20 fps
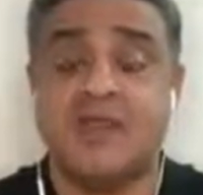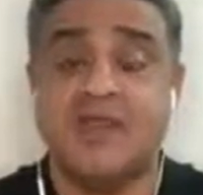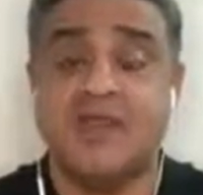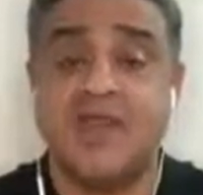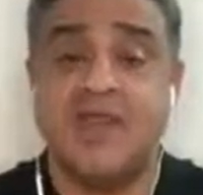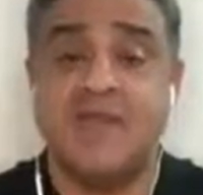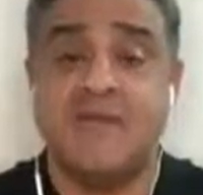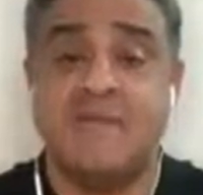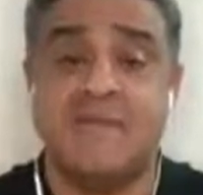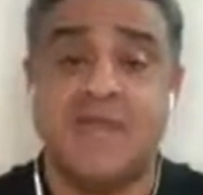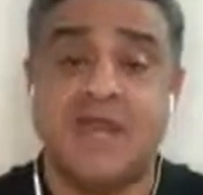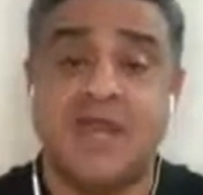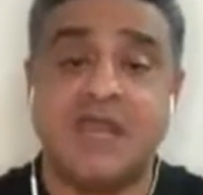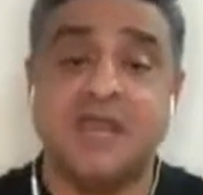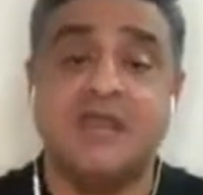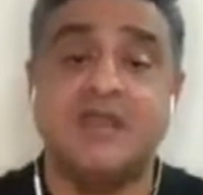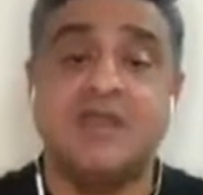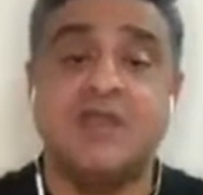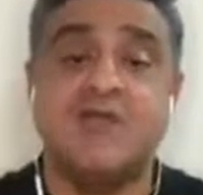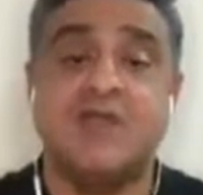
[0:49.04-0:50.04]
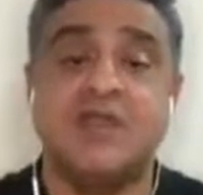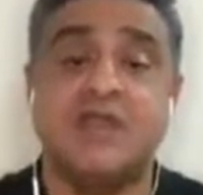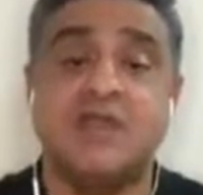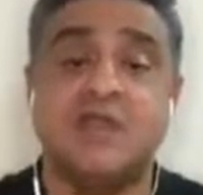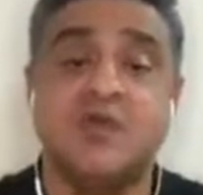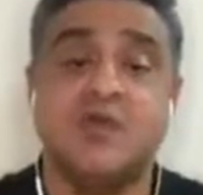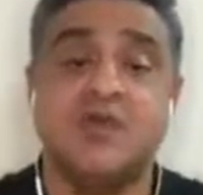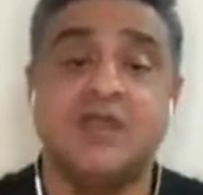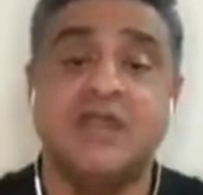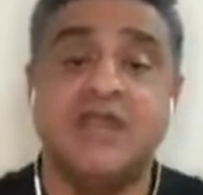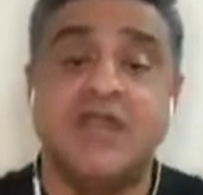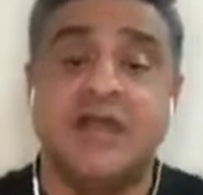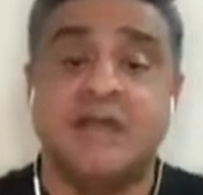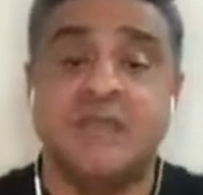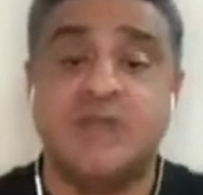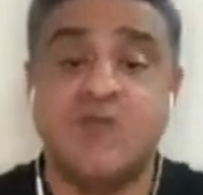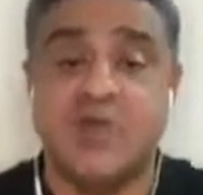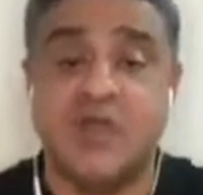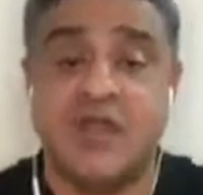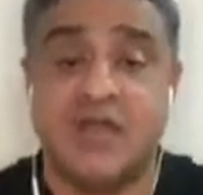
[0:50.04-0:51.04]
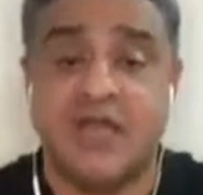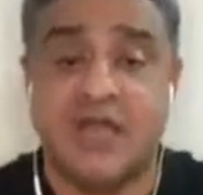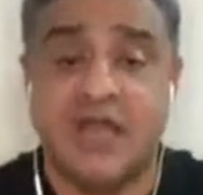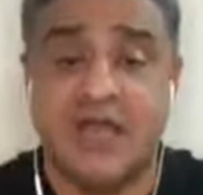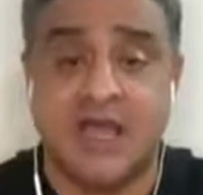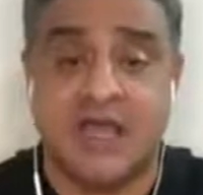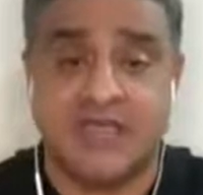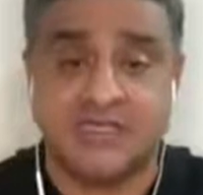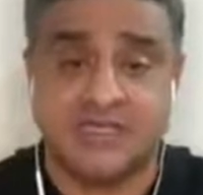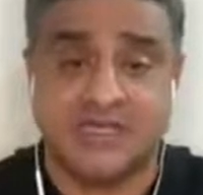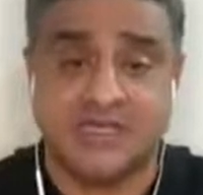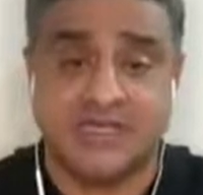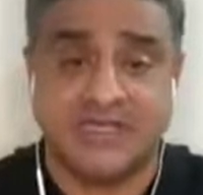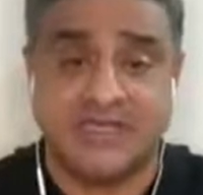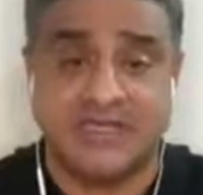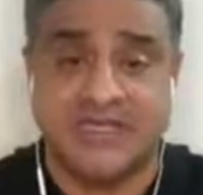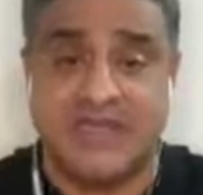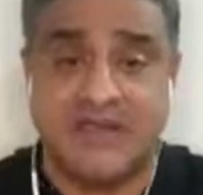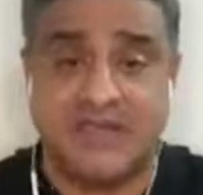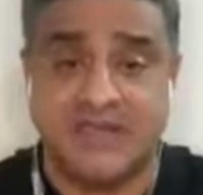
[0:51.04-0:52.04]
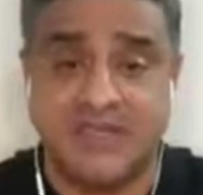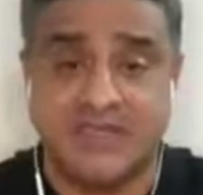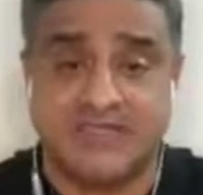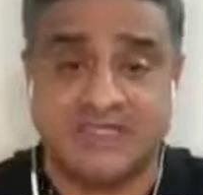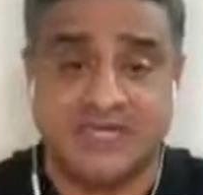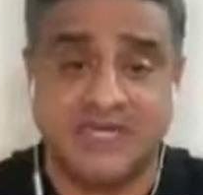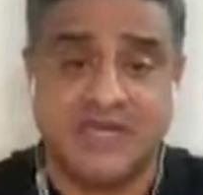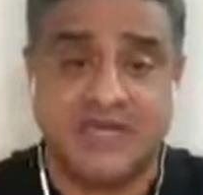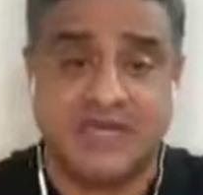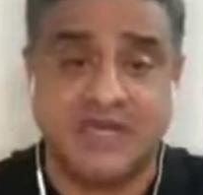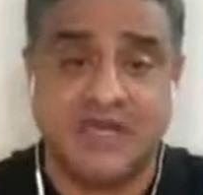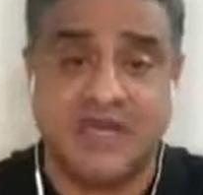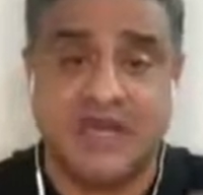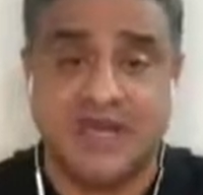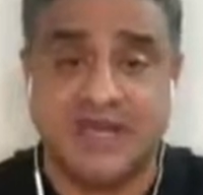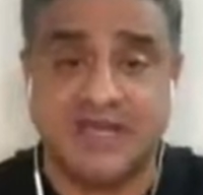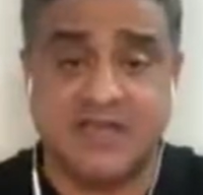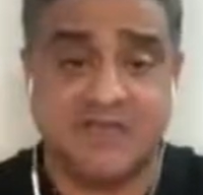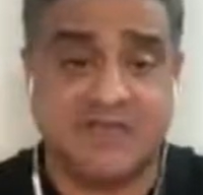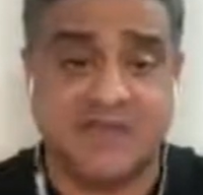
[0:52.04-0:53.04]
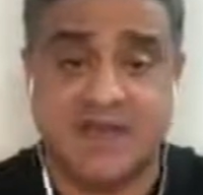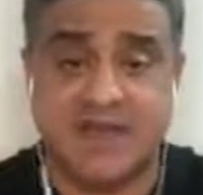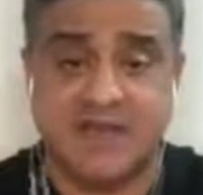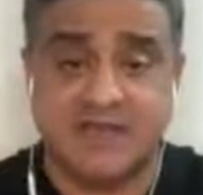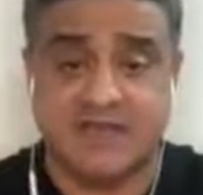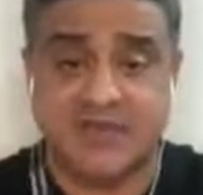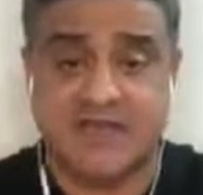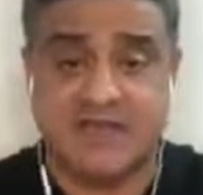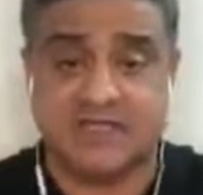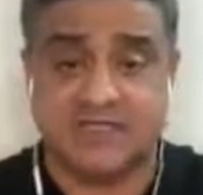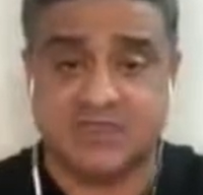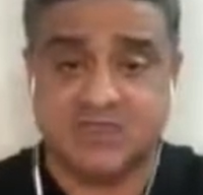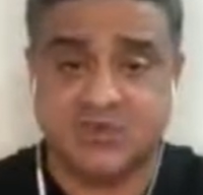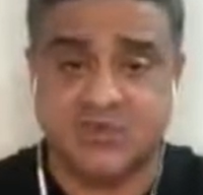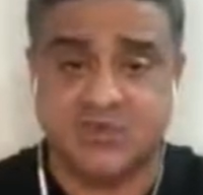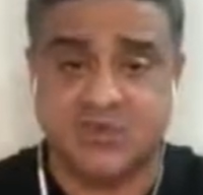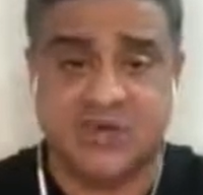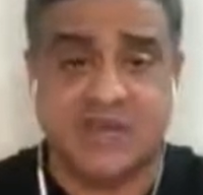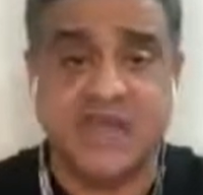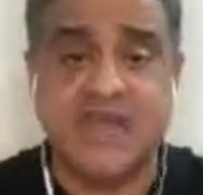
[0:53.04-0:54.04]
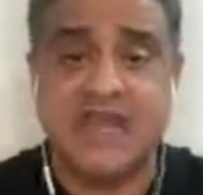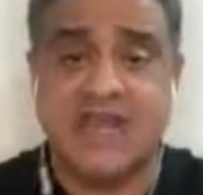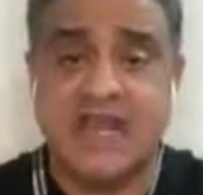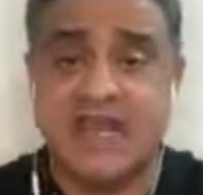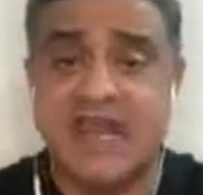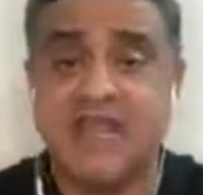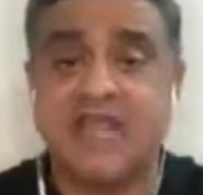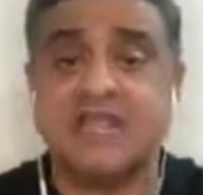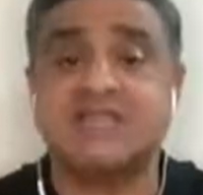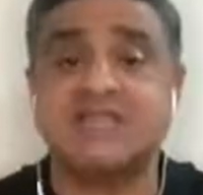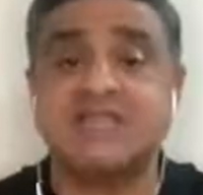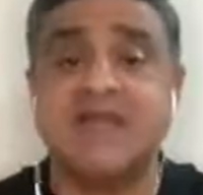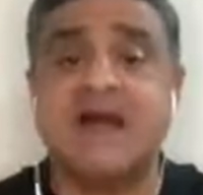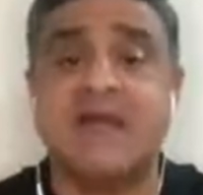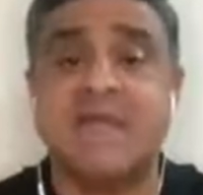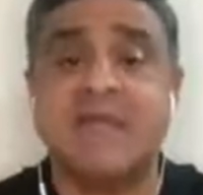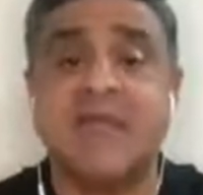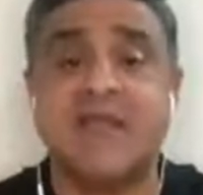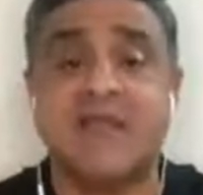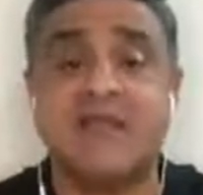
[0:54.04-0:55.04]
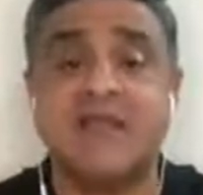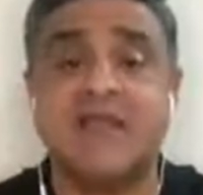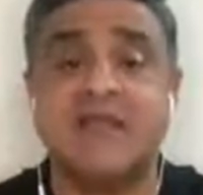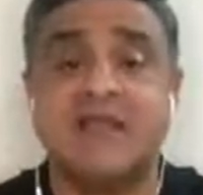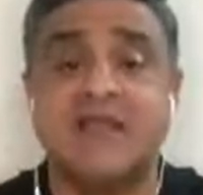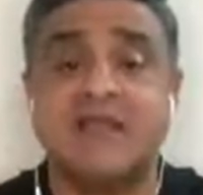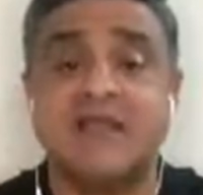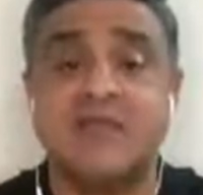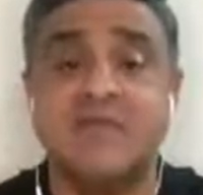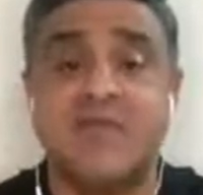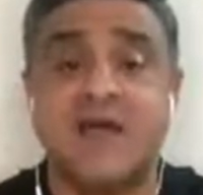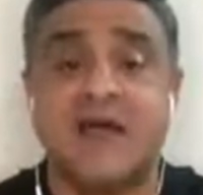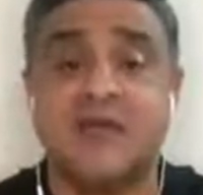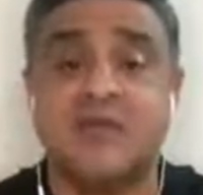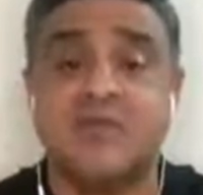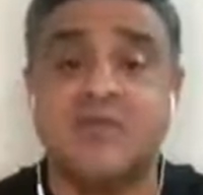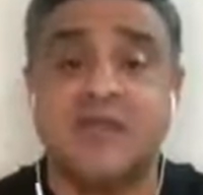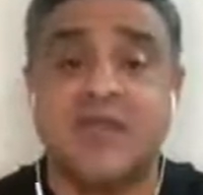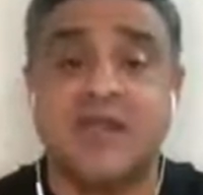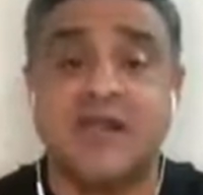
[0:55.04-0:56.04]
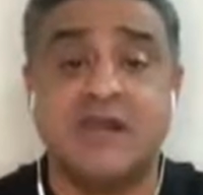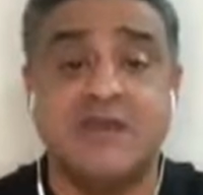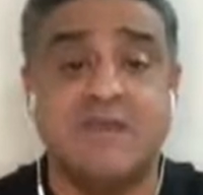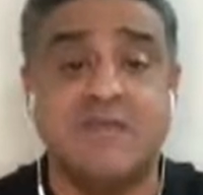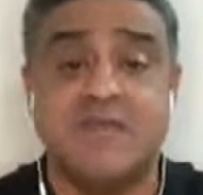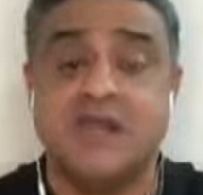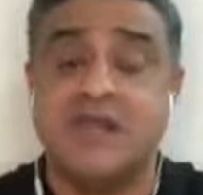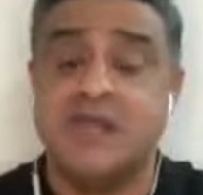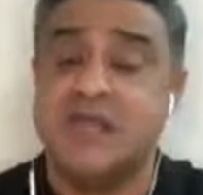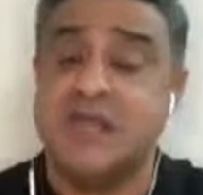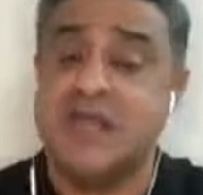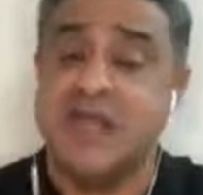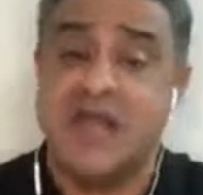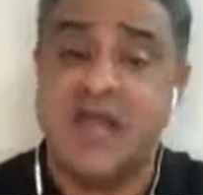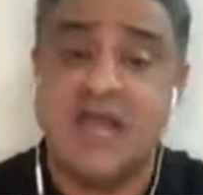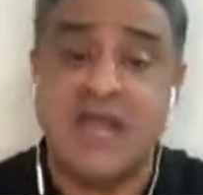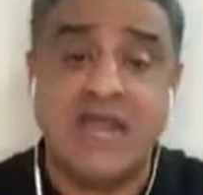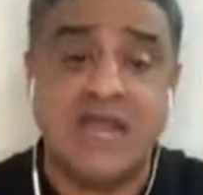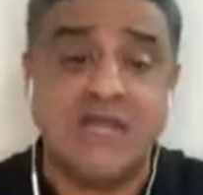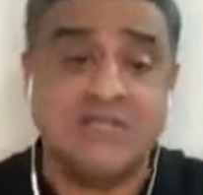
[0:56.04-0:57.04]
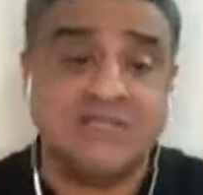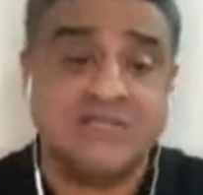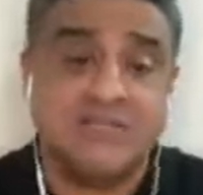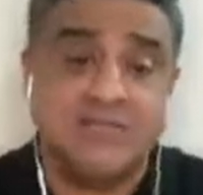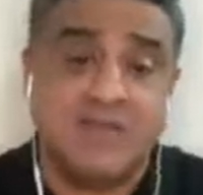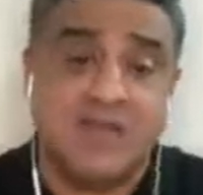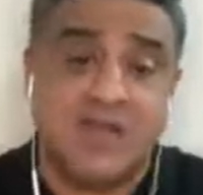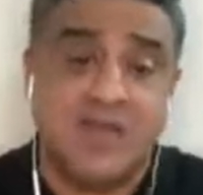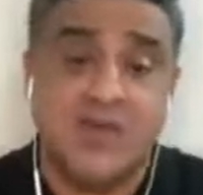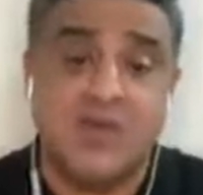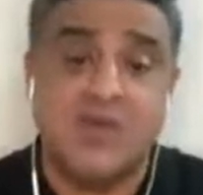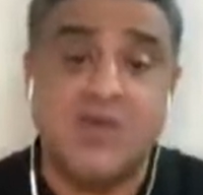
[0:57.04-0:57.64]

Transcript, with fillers: ايام لكن دلوقتي ممكن تلعب كل 10 ايام مثلا لانك انت بتلعب في ثلاث شهور لا صعبه جدا هتبقى على المدرب لازم